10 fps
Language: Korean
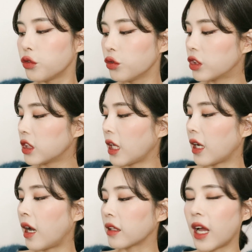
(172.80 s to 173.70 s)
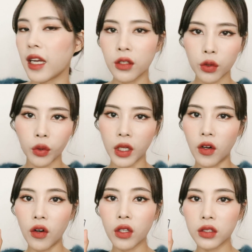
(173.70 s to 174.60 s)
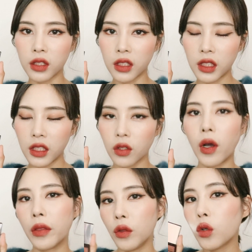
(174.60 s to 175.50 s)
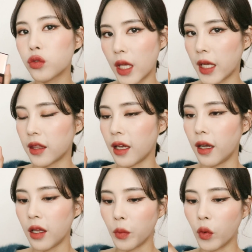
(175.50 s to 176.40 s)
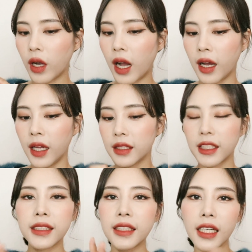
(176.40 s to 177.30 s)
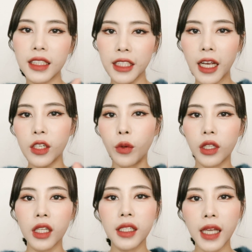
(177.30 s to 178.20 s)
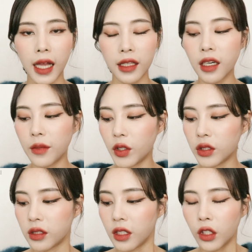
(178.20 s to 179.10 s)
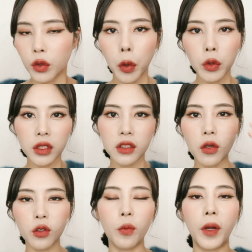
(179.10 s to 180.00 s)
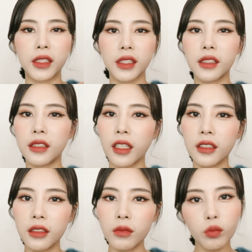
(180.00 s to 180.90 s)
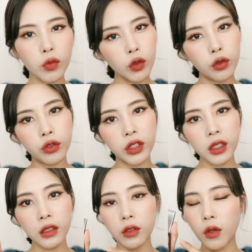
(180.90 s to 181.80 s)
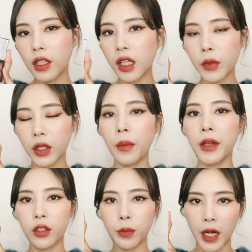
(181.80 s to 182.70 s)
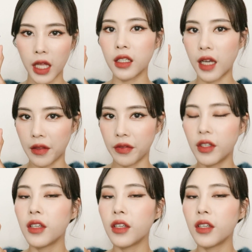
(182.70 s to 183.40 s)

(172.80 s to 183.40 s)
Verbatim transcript: 굳이 내가 다른 톤의 컬러들을 더 안 넣어도 되겠다, 뭔가 색상의 차이를 원하는 게 아니라면은 톤적으로 봤을 때는 굳이 이거 하나면 다 메이크업 가능한